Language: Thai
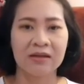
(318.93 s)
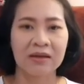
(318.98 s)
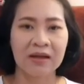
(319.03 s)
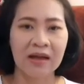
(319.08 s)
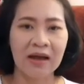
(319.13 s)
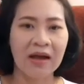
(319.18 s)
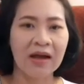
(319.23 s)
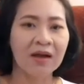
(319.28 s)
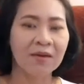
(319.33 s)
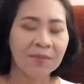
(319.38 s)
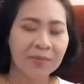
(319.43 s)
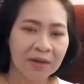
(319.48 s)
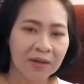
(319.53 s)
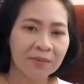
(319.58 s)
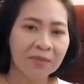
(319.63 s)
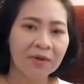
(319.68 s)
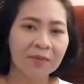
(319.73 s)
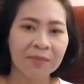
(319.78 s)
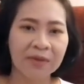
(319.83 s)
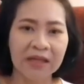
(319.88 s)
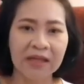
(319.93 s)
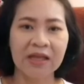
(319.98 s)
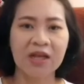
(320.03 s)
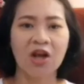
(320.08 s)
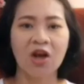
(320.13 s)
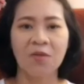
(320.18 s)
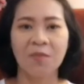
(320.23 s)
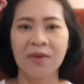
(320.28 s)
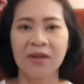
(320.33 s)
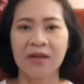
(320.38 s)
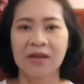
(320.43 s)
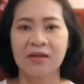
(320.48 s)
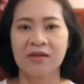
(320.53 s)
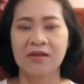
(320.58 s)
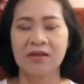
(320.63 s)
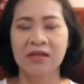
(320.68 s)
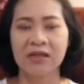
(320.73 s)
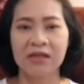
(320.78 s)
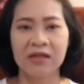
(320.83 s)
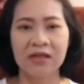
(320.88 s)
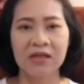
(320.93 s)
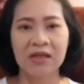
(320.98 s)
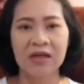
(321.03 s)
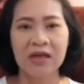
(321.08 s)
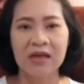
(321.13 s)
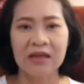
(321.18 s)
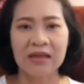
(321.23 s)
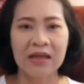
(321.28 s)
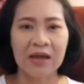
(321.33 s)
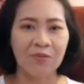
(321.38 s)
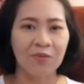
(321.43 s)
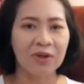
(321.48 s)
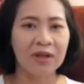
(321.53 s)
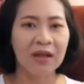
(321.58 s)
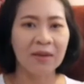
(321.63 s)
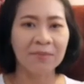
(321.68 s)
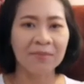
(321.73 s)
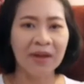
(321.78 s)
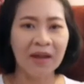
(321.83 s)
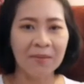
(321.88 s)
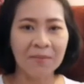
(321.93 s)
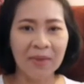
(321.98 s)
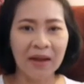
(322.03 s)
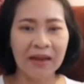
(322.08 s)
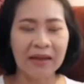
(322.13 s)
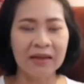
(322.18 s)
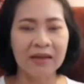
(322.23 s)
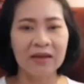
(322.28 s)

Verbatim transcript: นะคะเพิ่มพิธีเข้าไปอีกทีนี้ ถามว่าทำได้ไหม